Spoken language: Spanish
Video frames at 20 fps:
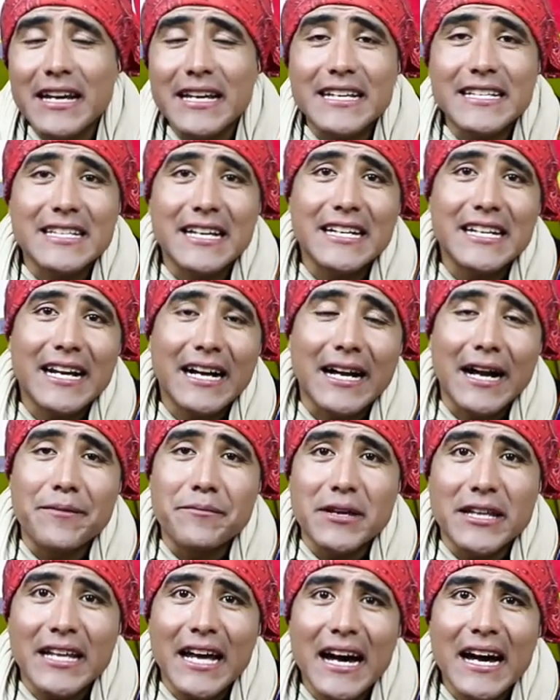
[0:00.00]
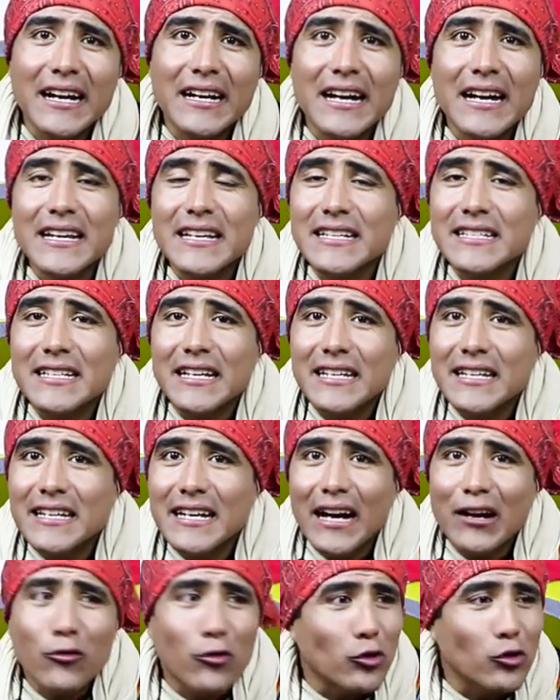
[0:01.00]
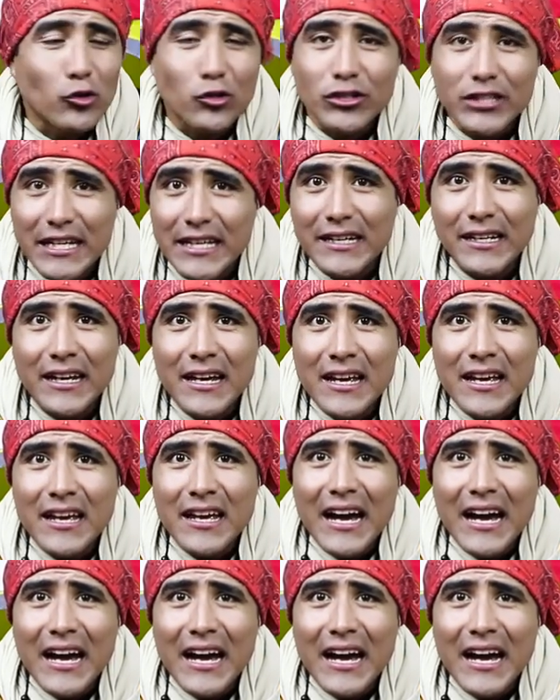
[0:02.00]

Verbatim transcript: hay que salir a caminar, hay que salir a conocer,